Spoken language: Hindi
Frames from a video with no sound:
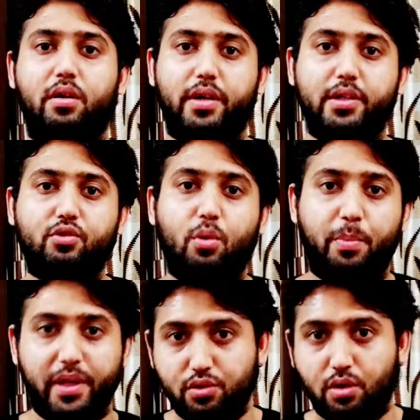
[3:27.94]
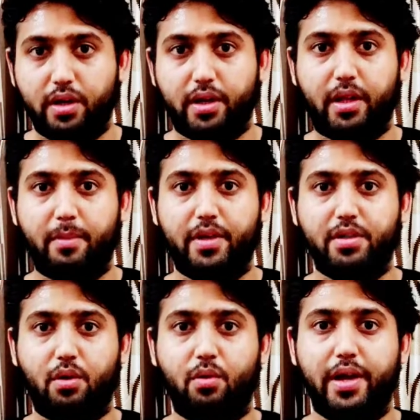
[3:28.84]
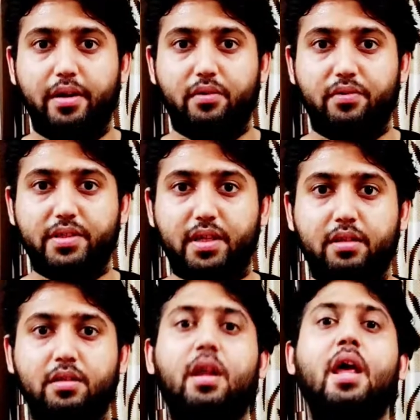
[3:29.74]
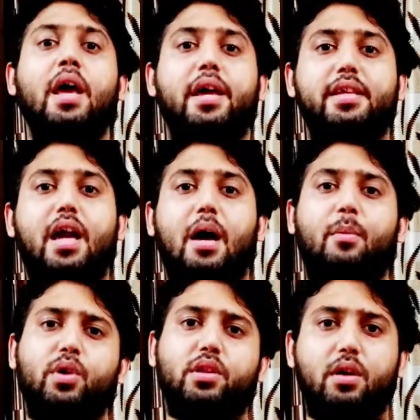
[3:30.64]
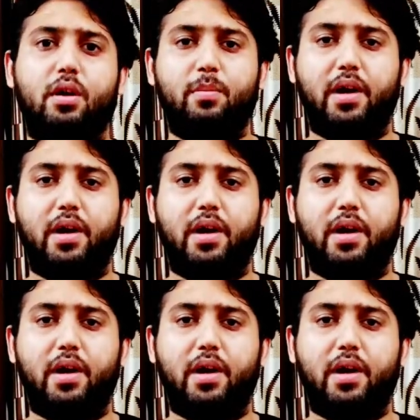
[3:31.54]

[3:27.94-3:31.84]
ऑलरेडी उसको प्री इंस्टॉल करके भेजा हुआ है इंटरफेस के अंदर या आप कोई थर्ड